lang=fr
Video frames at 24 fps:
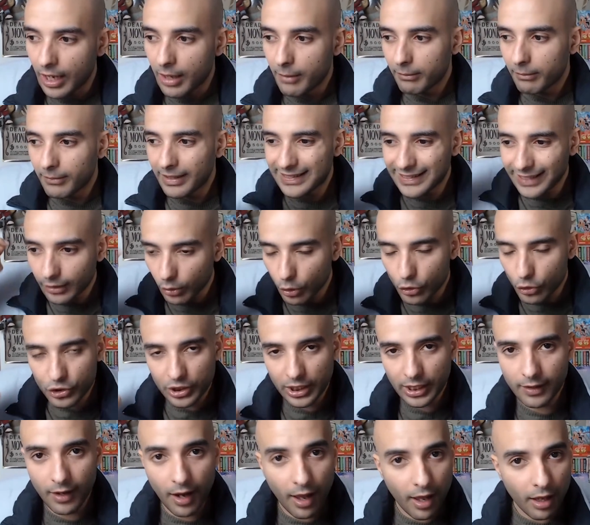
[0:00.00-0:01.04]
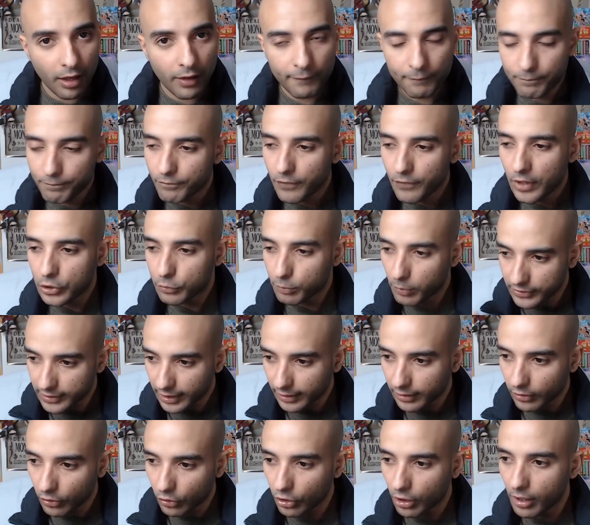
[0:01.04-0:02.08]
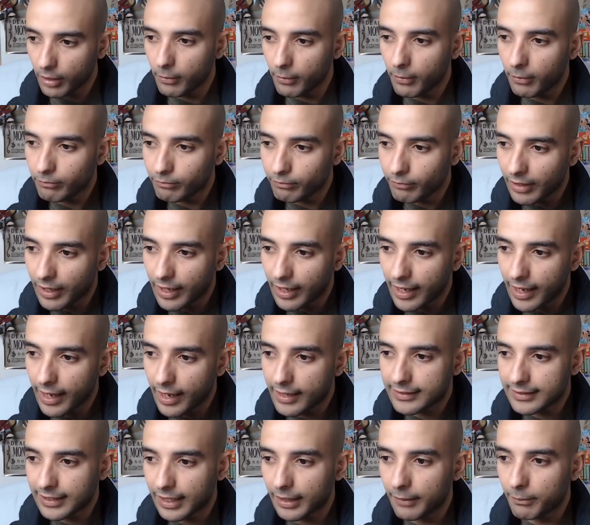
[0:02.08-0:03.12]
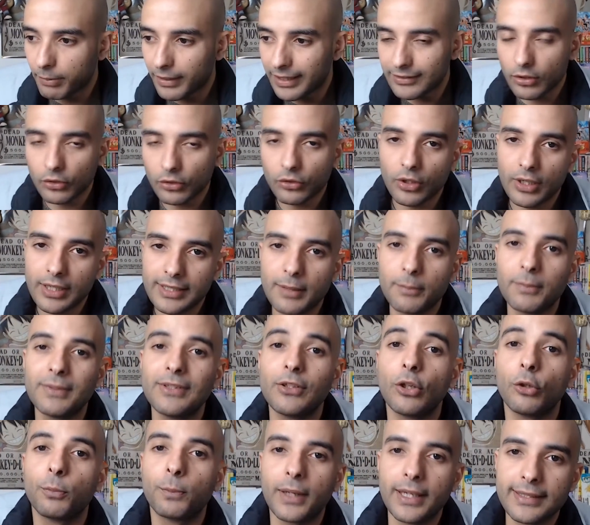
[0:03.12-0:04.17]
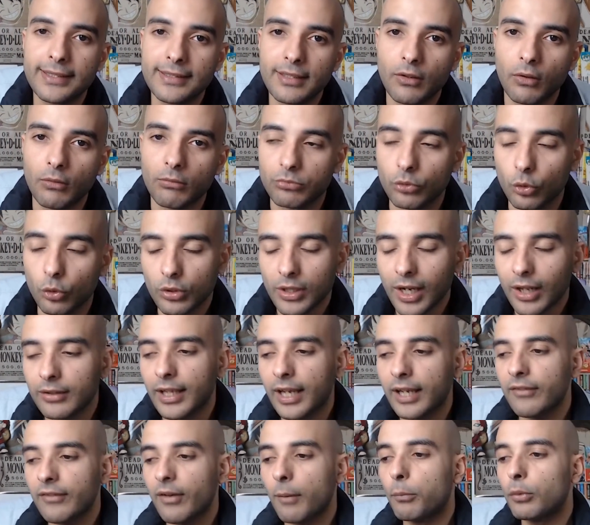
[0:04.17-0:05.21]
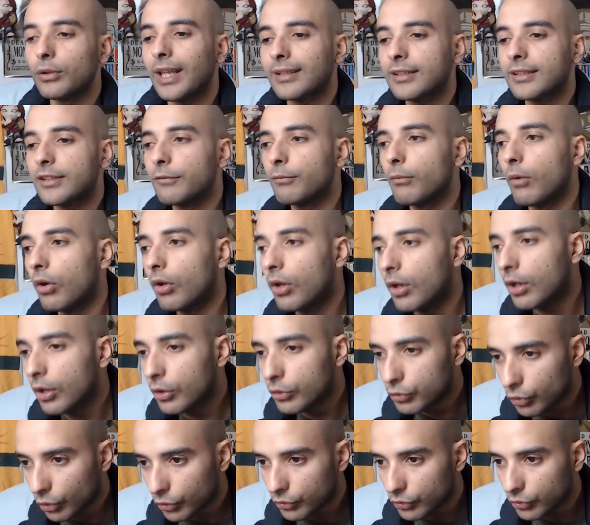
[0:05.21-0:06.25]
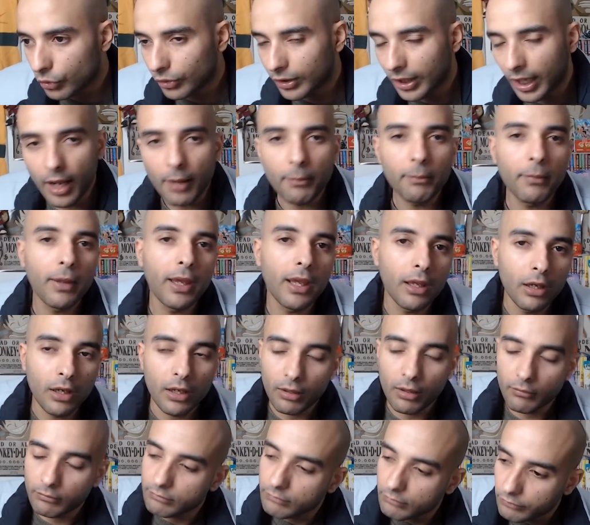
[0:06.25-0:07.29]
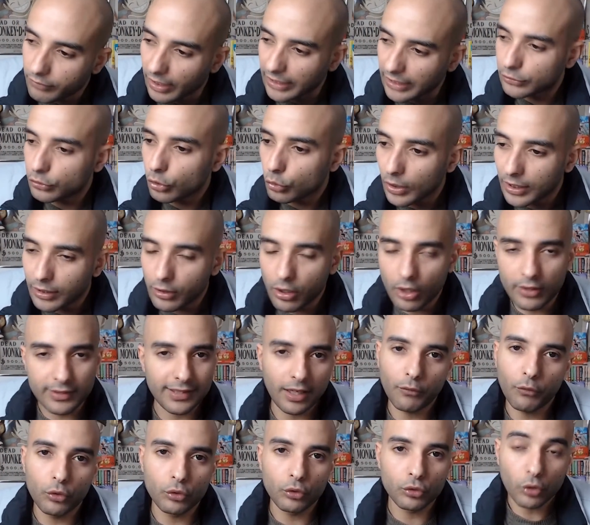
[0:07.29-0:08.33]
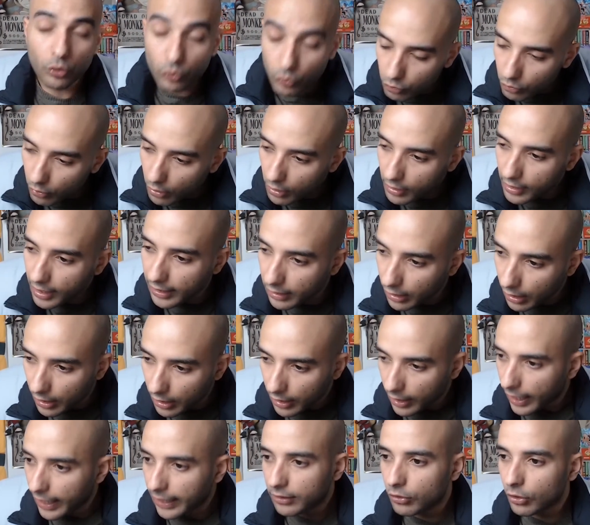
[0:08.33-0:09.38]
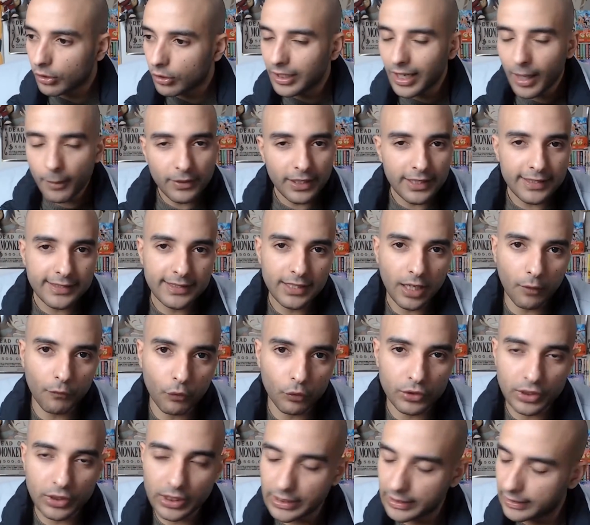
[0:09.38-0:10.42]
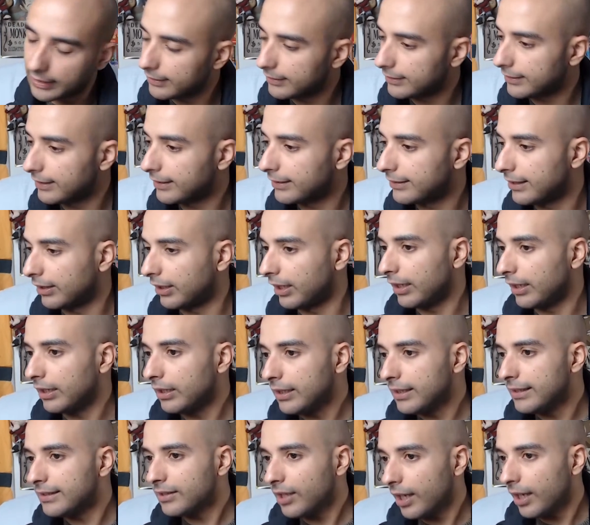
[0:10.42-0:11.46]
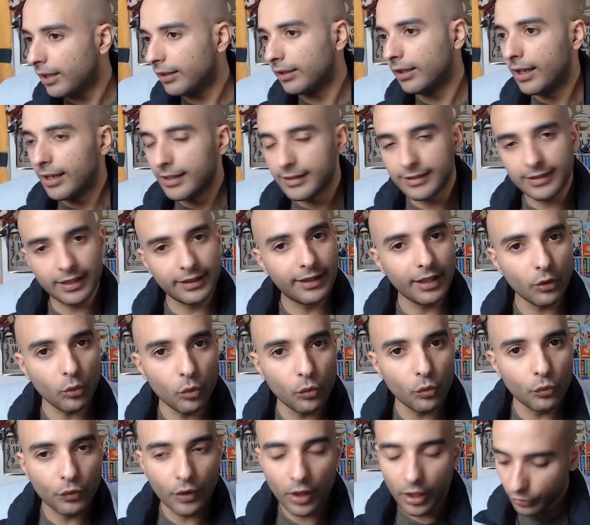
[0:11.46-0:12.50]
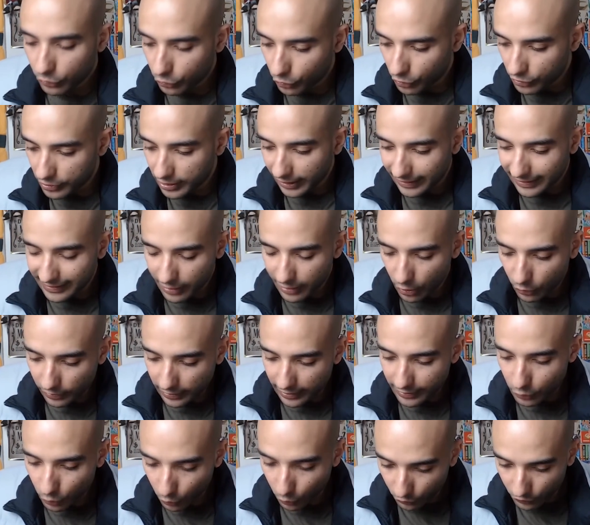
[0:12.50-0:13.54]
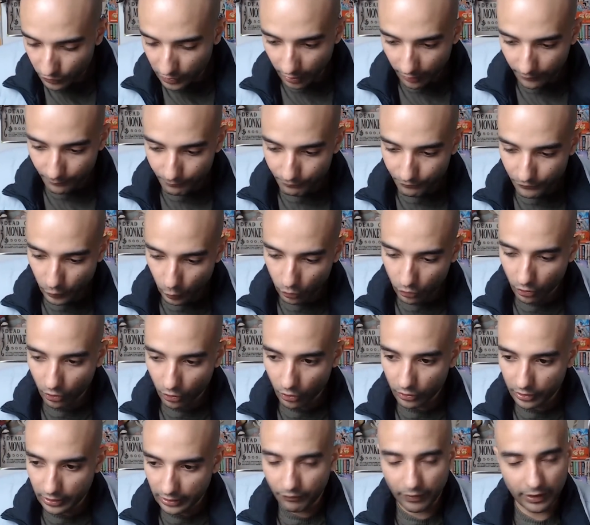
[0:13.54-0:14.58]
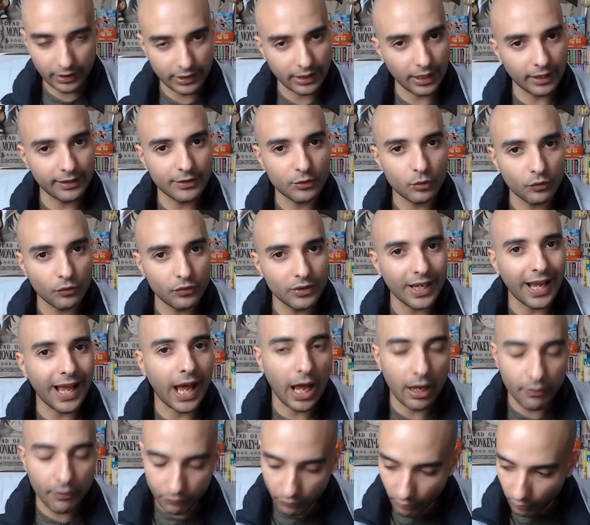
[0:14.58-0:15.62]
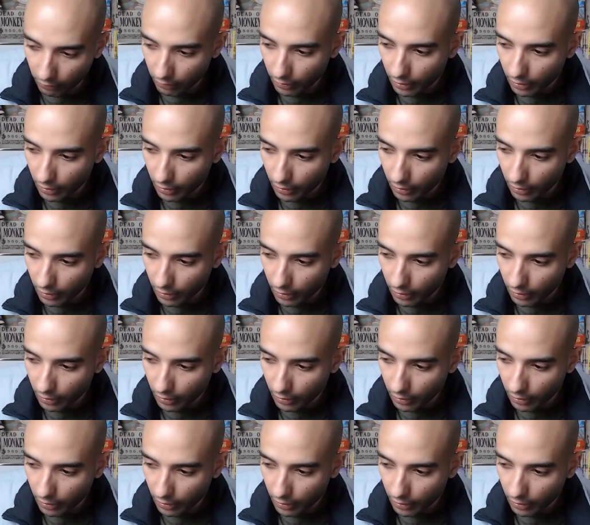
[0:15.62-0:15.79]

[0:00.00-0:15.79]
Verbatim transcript: Mais cette logique-là, je pensais que quand même, elle serait présente dans les épisodes précédents. Donc là, on arrive un peu tardivement sur ce cas-là, mais surtout avec leur cerveau, surtout Ray, euh, avec euh, l'amnésie infantile, c'était insane, c'était ouf de dire qu'il a eu des souvenirs, donc euh, qu'il a des souvenirs avant,